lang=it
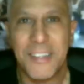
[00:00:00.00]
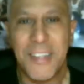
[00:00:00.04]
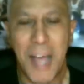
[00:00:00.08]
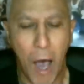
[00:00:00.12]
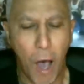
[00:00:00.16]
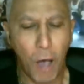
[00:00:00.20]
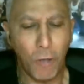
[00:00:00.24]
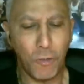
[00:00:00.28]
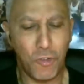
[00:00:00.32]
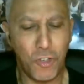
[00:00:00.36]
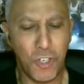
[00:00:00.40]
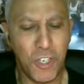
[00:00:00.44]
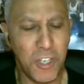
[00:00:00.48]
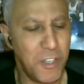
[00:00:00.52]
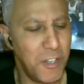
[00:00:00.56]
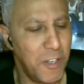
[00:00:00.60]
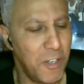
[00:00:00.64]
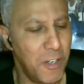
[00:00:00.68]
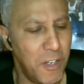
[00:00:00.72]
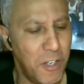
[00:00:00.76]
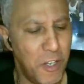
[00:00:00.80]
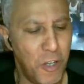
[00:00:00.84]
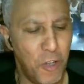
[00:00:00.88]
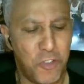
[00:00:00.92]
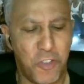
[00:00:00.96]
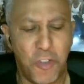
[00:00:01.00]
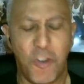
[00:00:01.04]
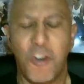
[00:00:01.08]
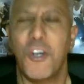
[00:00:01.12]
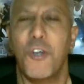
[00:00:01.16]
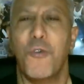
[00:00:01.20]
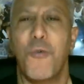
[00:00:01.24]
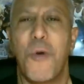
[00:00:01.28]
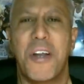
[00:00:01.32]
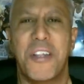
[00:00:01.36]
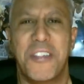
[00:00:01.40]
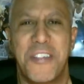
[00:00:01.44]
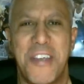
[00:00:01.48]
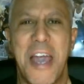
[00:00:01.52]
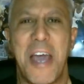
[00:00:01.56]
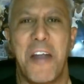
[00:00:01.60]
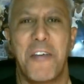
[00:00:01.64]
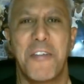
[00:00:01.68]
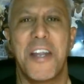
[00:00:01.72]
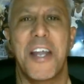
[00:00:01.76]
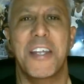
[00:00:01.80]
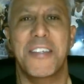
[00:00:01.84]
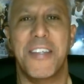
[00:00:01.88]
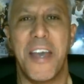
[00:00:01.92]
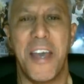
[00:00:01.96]
Da oggi io sarò il
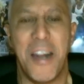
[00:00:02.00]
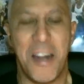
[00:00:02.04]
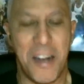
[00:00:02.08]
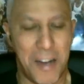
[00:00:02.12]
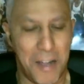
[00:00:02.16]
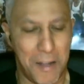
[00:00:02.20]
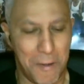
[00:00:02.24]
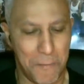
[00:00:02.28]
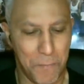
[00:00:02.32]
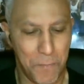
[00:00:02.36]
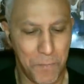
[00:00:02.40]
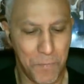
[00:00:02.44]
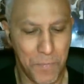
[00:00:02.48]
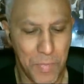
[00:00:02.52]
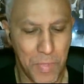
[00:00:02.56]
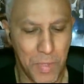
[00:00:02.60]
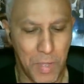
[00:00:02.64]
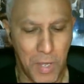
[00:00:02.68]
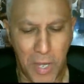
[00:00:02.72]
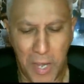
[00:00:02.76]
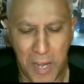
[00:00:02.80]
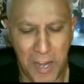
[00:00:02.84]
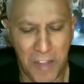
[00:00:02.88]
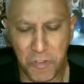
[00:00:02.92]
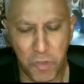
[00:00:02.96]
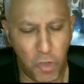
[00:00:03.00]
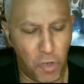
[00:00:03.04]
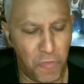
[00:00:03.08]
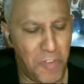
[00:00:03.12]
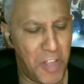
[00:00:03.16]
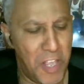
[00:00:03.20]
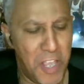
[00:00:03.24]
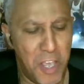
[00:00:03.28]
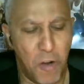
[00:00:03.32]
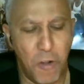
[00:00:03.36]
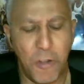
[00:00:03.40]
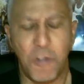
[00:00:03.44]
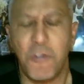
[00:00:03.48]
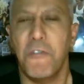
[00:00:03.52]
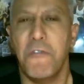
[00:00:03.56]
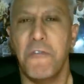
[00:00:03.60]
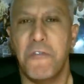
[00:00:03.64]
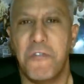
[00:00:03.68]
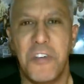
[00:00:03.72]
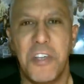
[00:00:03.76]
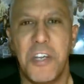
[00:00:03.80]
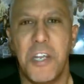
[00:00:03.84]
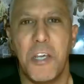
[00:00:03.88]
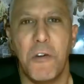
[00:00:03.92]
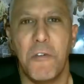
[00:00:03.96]
guardiano della terra e ne sorveglierò i
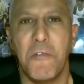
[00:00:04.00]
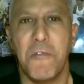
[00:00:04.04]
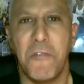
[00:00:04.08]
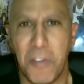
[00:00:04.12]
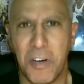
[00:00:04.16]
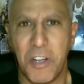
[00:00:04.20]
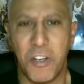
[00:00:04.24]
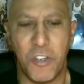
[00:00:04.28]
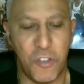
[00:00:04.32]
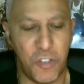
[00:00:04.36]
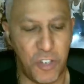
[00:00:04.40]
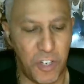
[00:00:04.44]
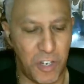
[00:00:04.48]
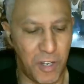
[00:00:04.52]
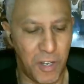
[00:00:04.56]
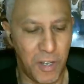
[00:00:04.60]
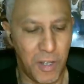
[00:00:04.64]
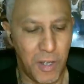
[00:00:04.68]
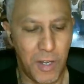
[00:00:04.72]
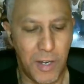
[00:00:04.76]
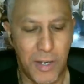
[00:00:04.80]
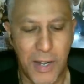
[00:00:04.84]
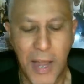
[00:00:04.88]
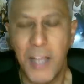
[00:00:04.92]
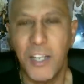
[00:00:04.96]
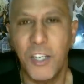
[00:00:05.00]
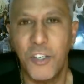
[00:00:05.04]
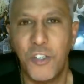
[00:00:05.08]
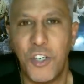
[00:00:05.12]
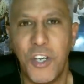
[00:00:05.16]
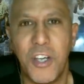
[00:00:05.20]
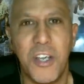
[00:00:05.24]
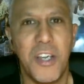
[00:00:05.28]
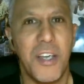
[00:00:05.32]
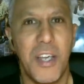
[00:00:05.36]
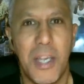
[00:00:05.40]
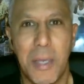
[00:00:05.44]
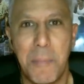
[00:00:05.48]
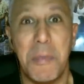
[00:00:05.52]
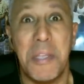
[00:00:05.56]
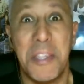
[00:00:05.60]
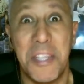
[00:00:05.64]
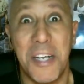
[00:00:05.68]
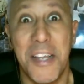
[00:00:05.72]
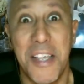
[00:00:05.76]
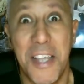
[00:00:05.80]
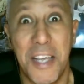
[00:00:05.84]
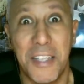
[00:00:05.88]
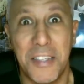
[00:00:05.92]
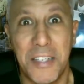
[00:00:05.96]
confini con frecce, lance e
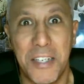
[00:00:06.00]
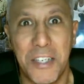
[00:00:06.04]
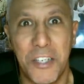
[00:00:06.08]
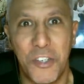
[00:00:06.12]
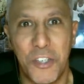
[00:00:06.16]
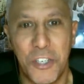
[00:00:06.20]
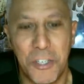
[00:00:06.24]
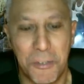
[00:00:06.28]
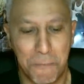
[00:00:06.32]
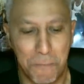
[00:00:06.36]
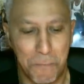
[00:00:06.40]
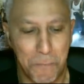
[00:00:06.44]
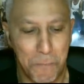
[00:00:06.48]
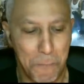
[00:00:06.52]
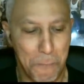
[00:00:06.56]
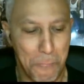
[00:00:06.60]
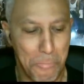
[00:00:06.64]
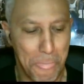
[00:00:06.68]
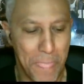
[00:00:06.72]
mitragliatrici.